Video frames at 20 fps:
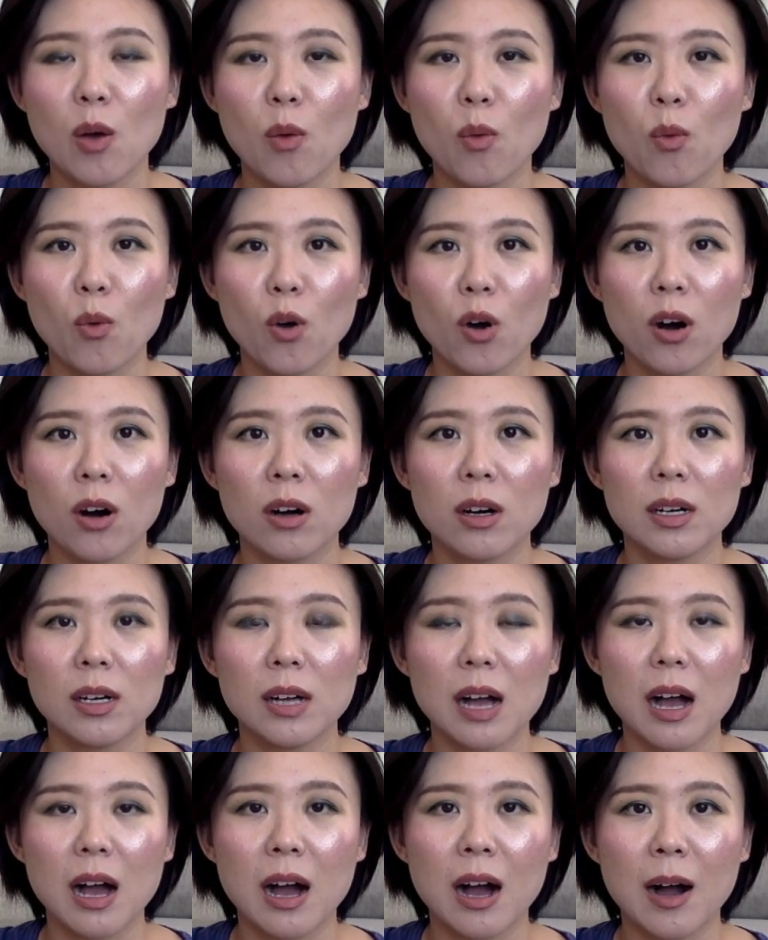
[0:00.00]
我
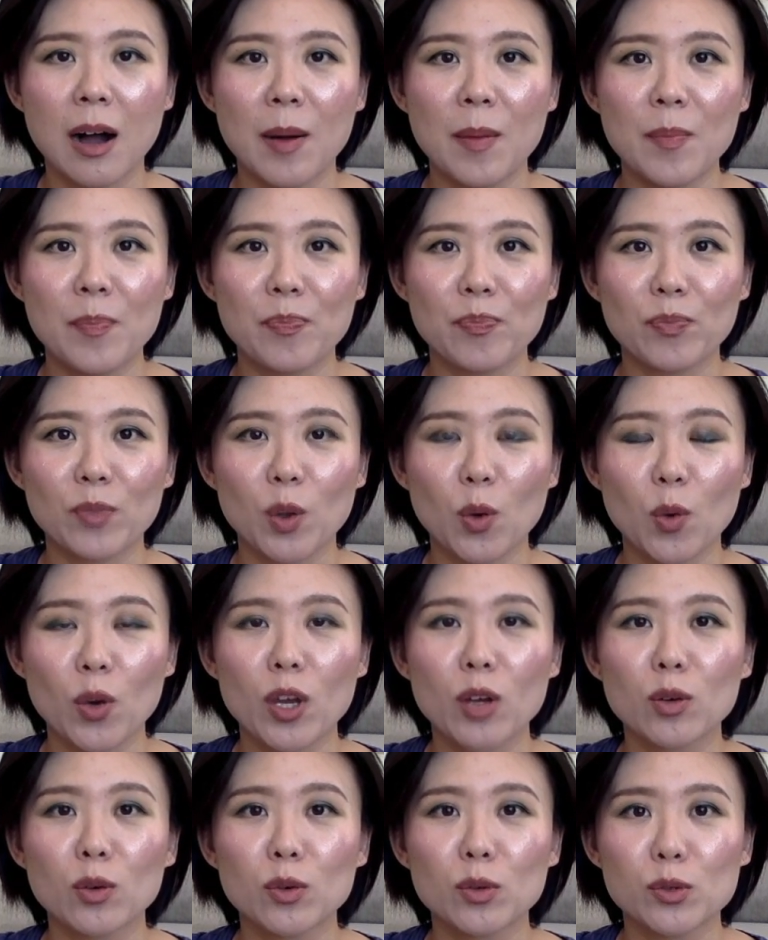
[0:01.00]
啊，我
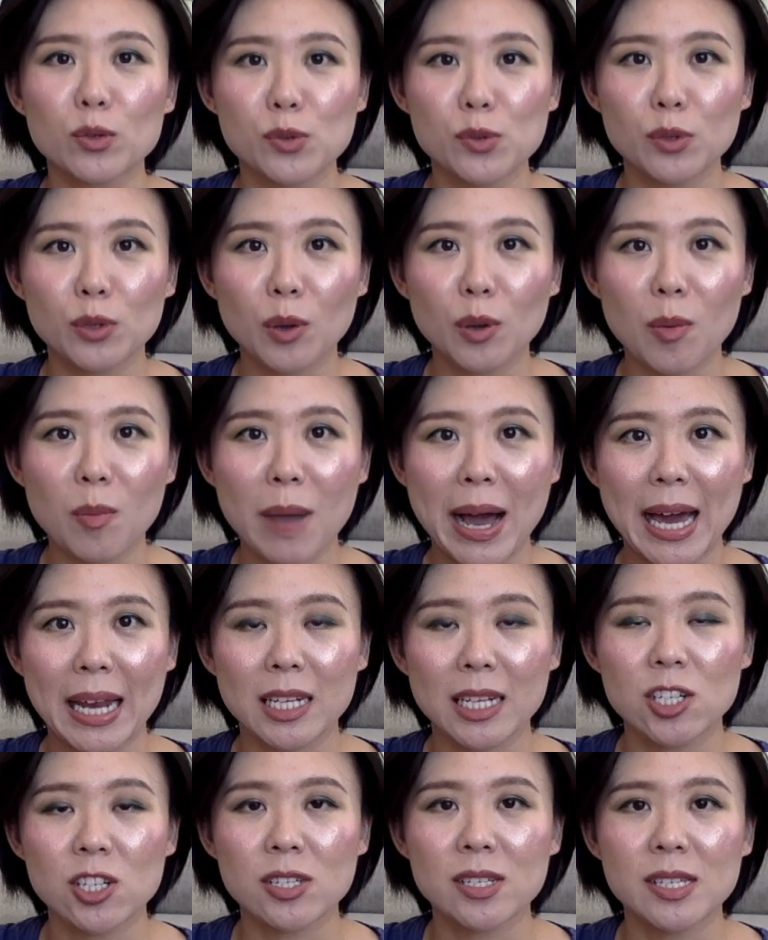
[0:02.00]
也陆陆续续都买
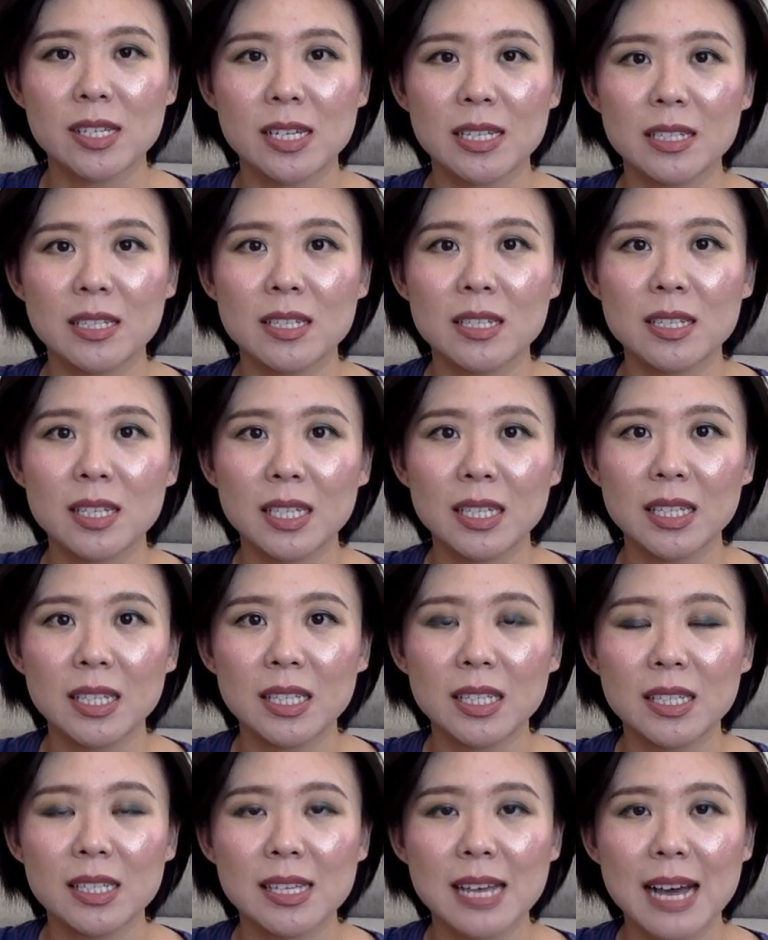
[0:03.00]
了之前
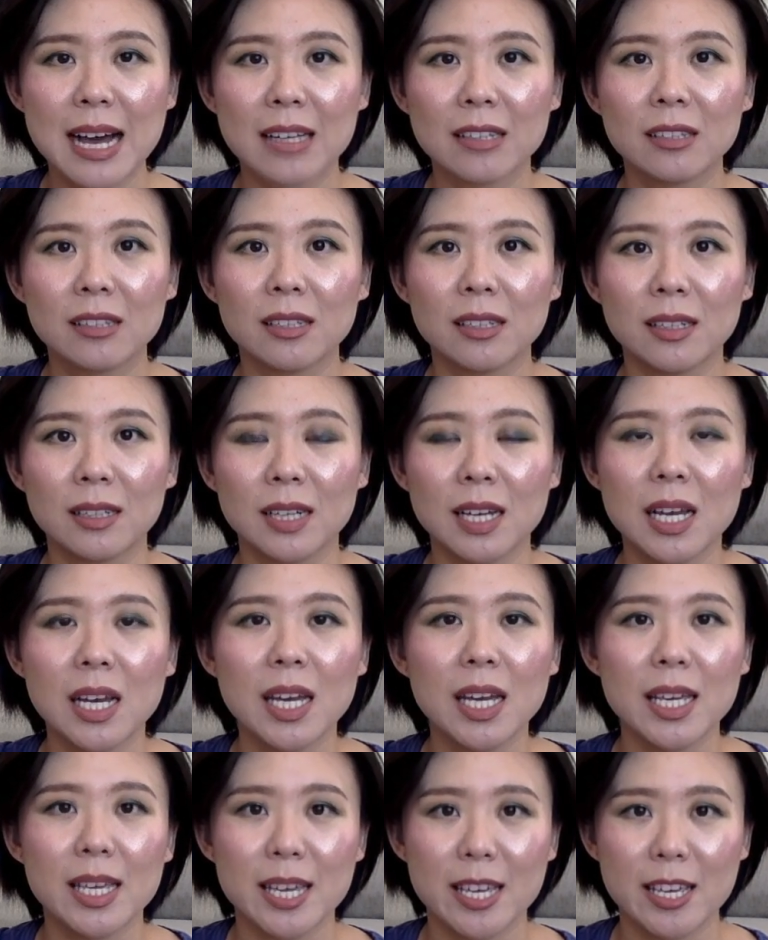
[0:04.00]
CT 家的
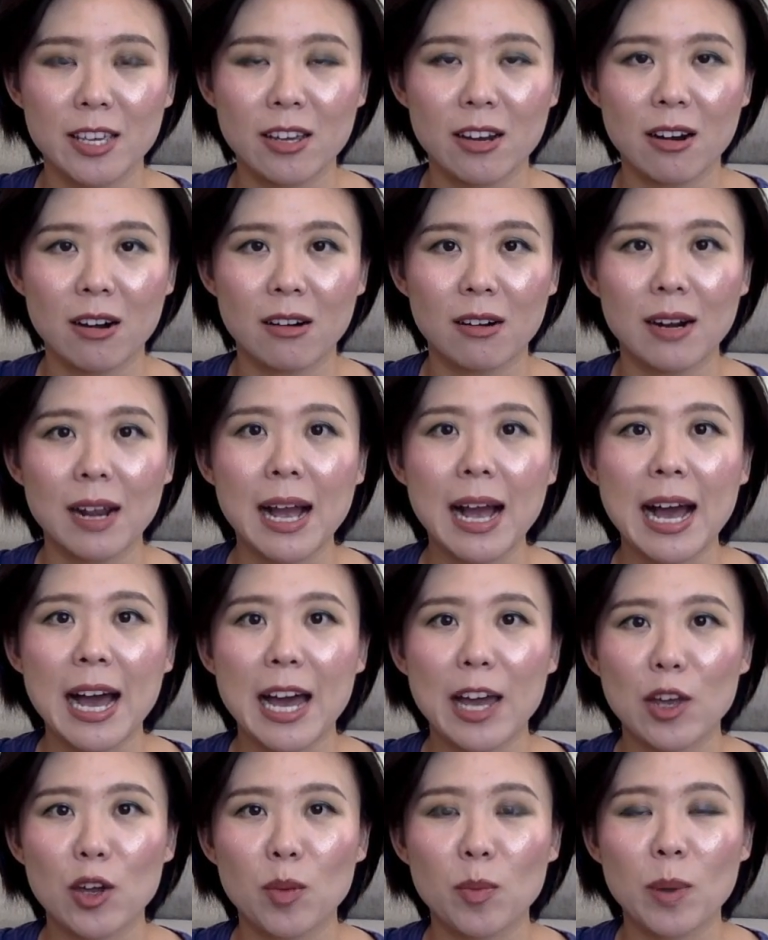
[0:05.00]
眼影儿，
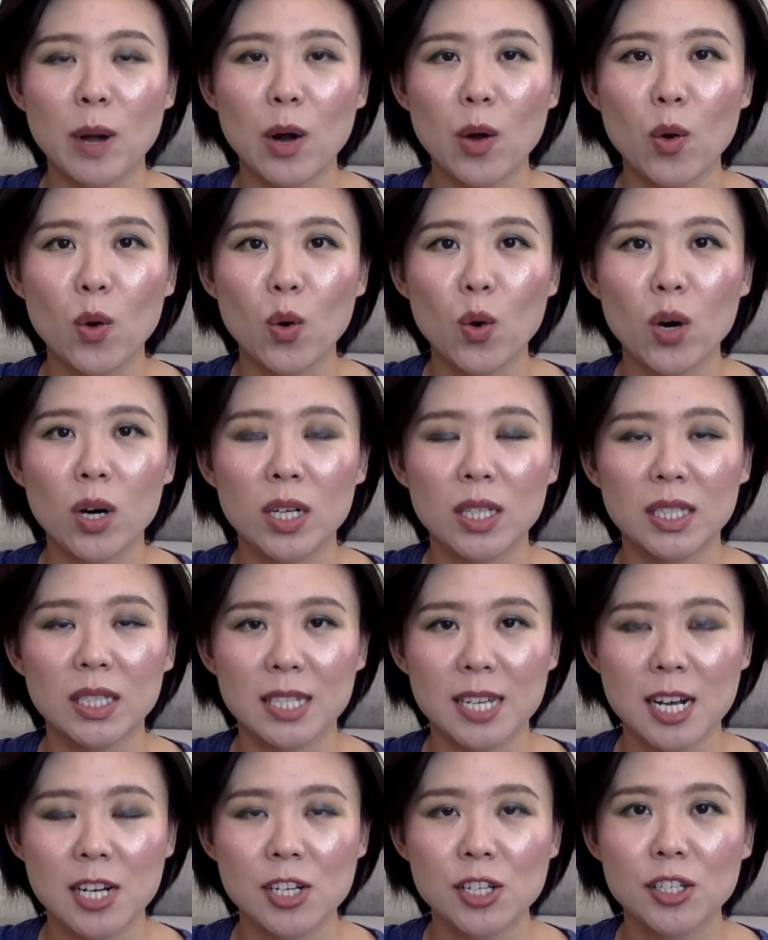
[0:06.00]
还有包括
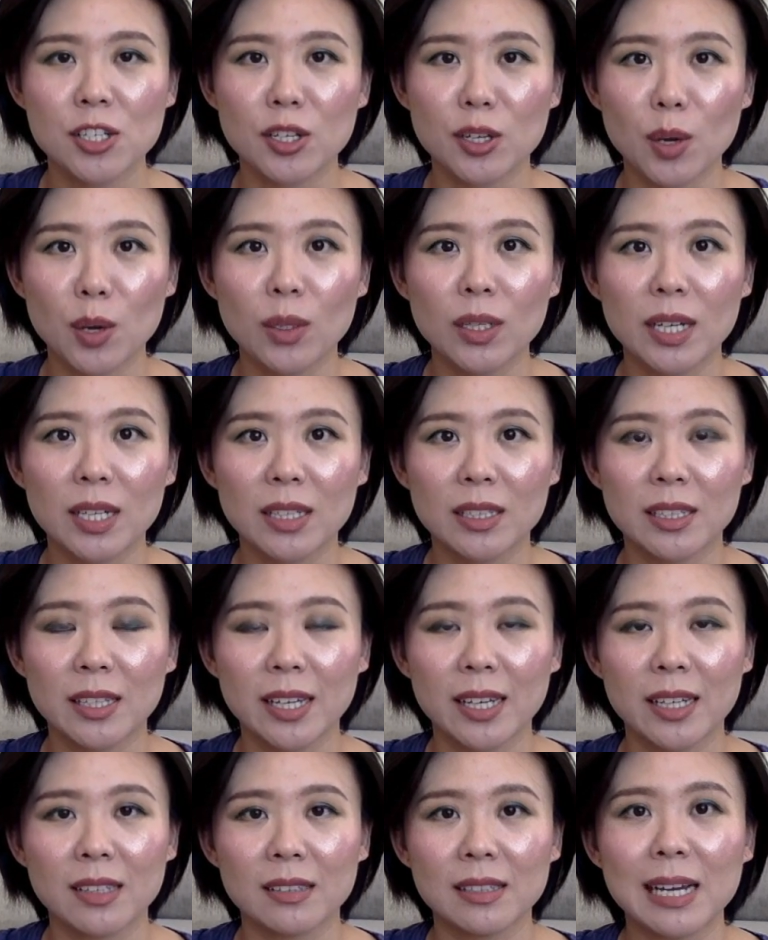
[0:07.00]
Natasha Denona 的
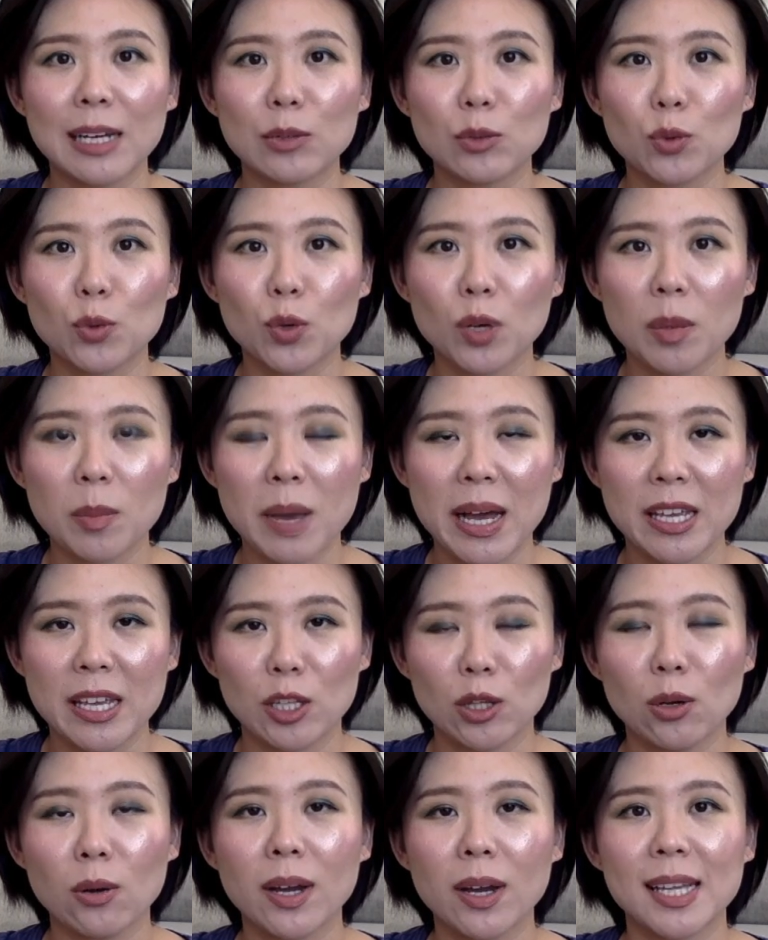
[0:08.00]
那个大都会盘，也
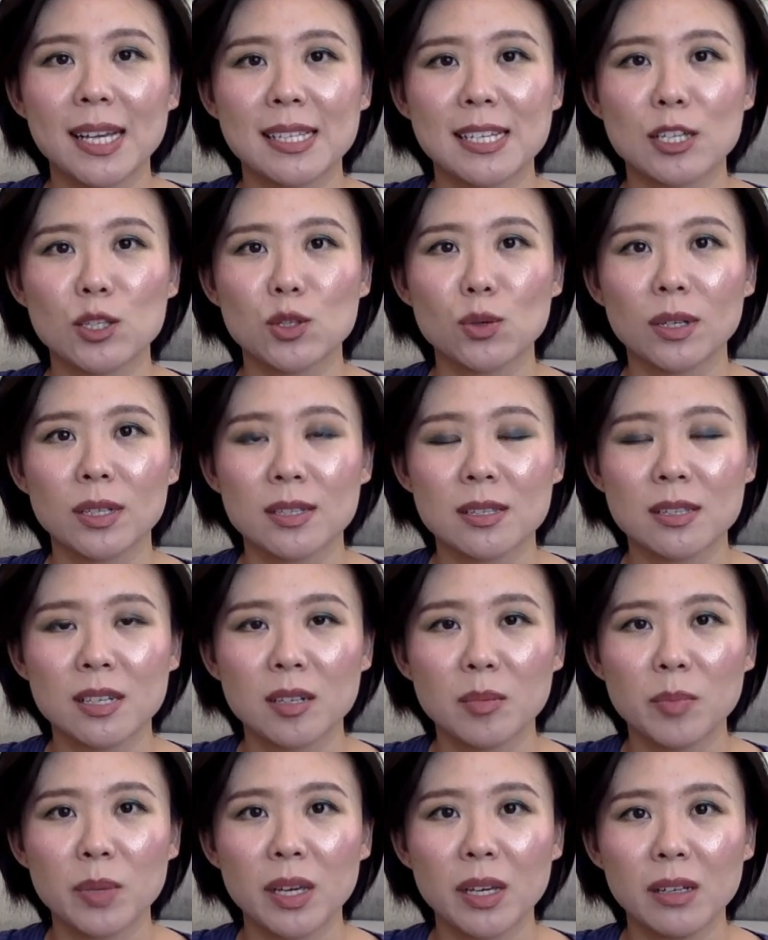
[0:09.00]
都给大家做了
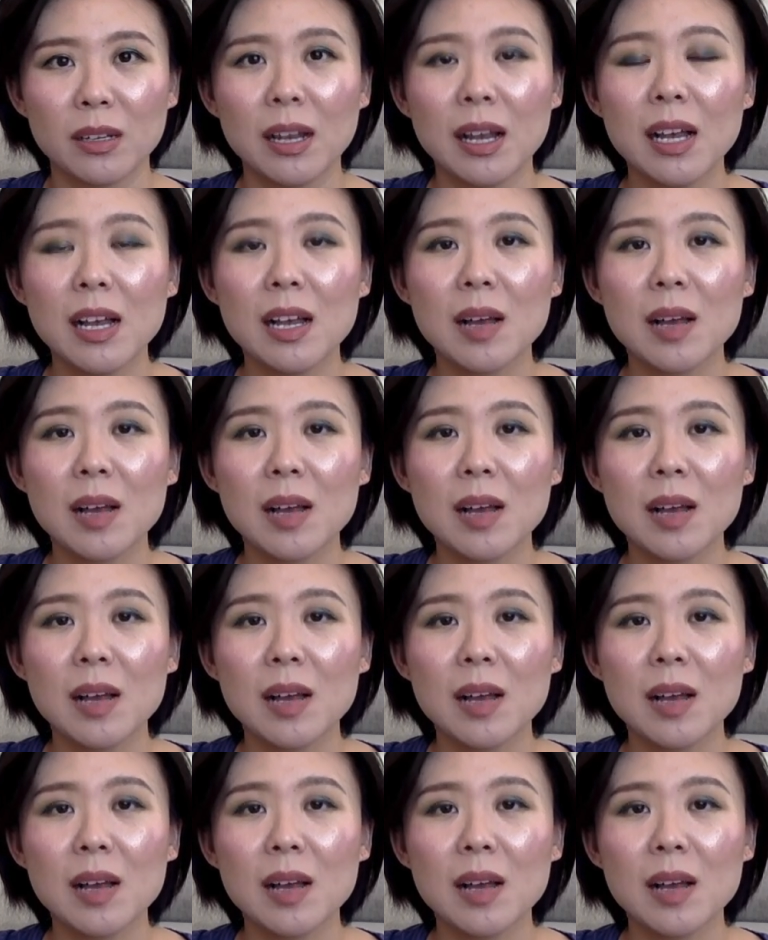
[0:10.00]
测评。